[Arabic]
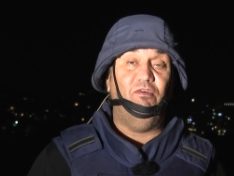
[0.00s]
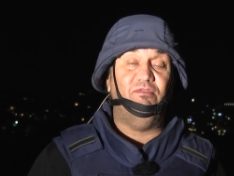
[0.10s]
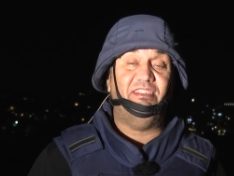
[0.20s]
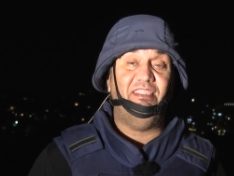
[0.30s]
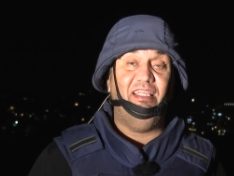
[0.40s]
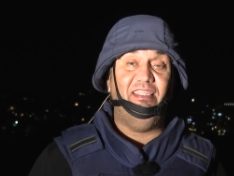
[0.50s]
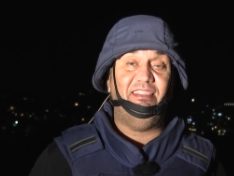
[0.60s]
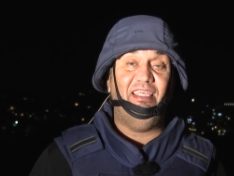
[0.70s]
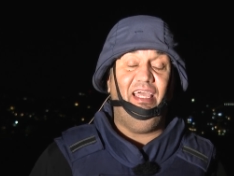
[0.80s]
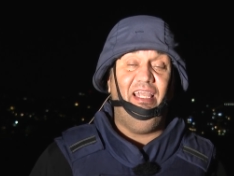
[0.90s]
أو
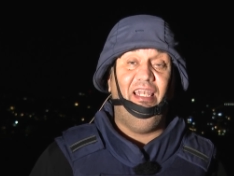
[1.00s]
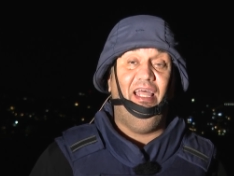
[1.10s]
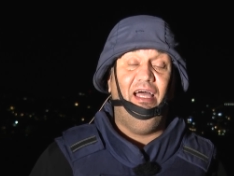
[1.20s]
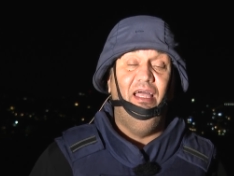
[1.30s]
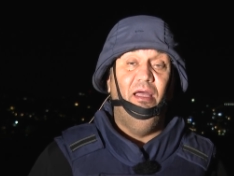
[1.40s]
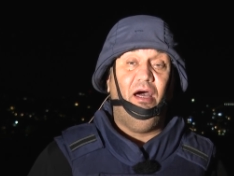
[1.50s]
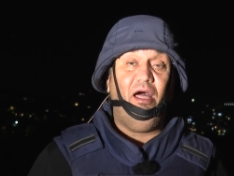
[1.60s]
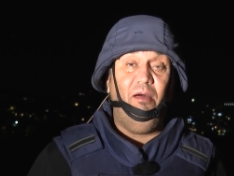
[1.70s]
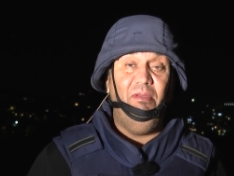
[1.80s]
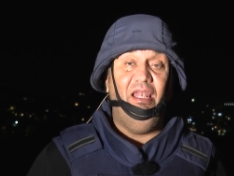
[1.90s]
السادسة إلا
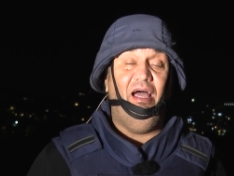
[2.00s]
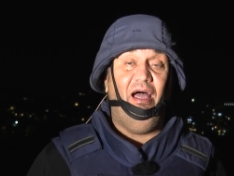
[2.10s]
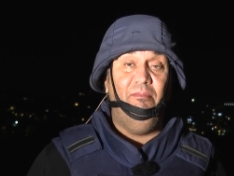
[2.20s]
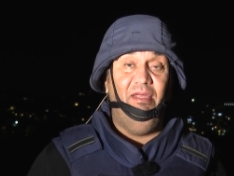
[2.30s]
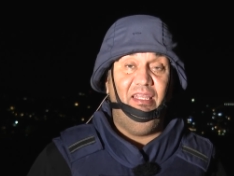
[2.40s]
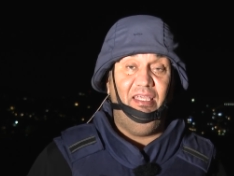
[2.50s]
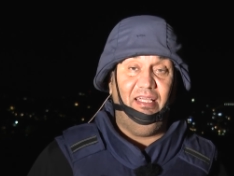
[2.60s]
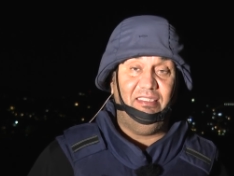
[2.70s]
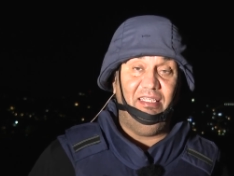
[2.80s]
قبل عملية